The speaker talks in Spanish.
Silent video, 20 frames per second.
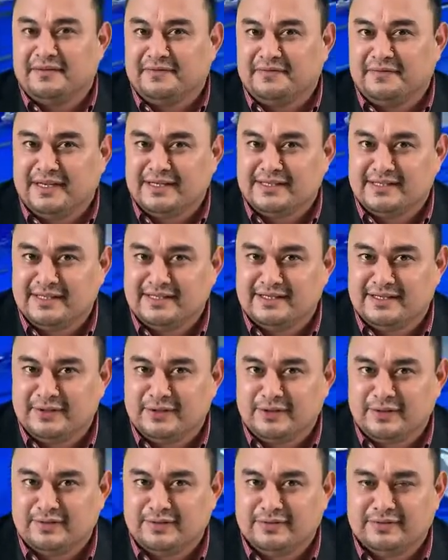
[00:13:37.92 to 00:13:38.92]
de Francia,
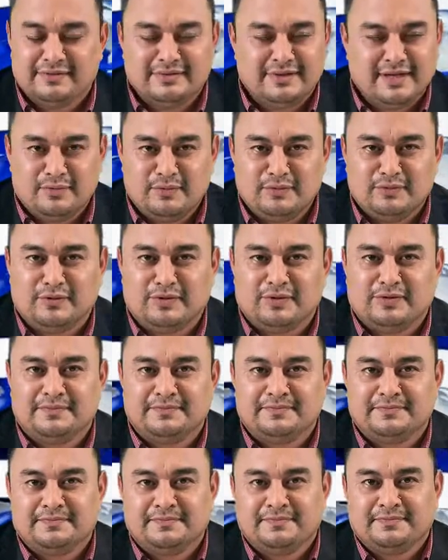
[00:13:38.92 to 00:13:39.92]
sino del mundo.
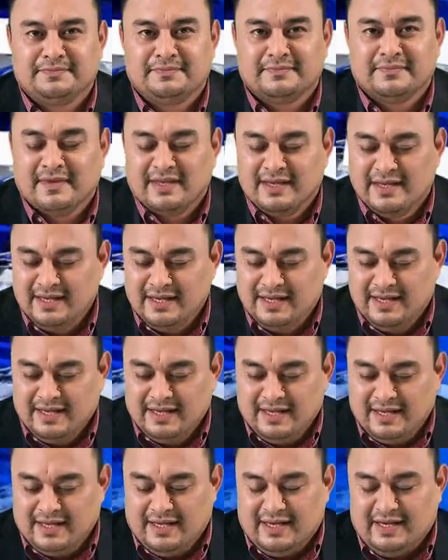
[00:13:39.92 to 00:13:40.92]

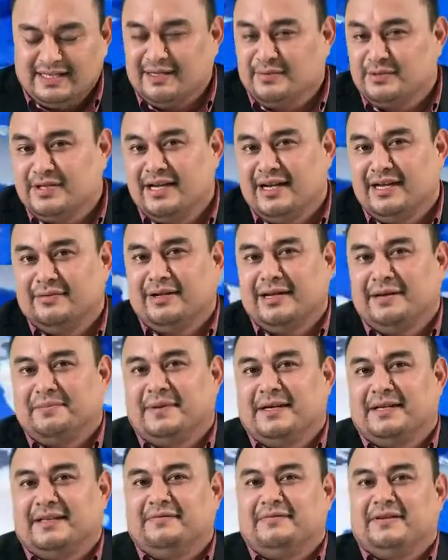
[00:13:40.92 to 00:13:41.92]
Estamos llegando a la
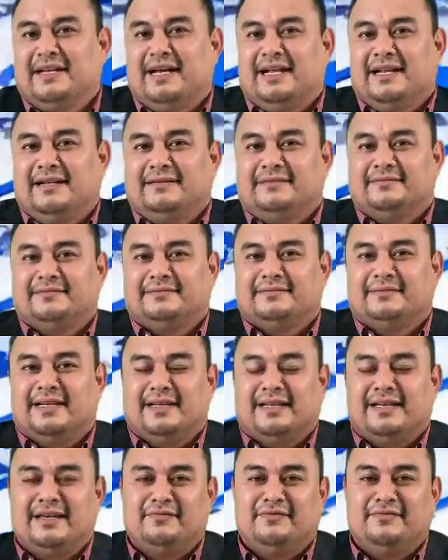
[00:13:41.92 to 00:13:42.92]
parte final
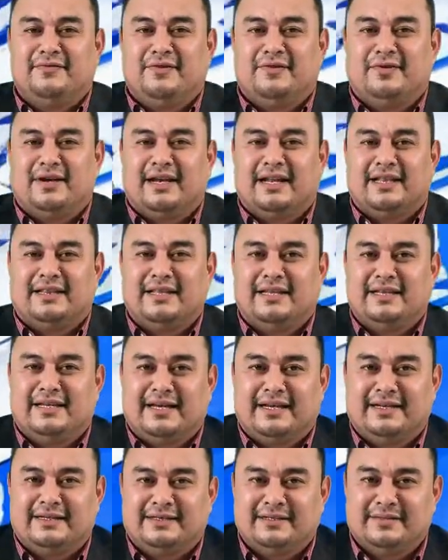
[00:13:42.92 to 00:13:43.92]
de Info
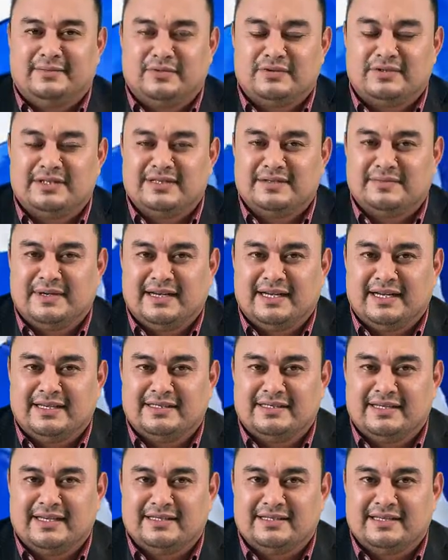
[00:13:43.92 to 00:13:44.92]
Latina. Muchísimas
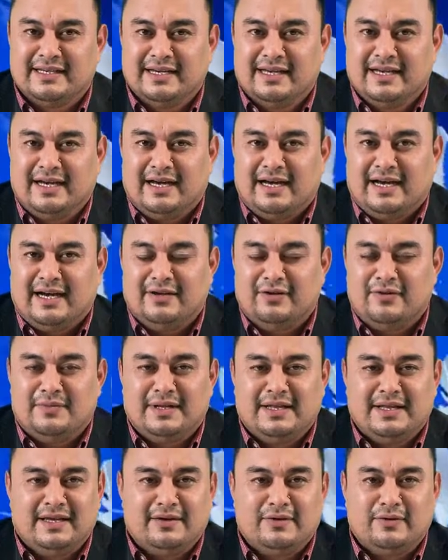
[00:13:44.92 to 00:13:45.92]
gracias a
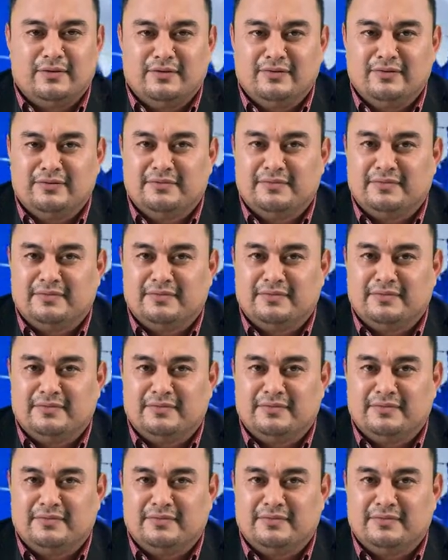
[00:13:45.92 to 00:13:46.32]
nombre de un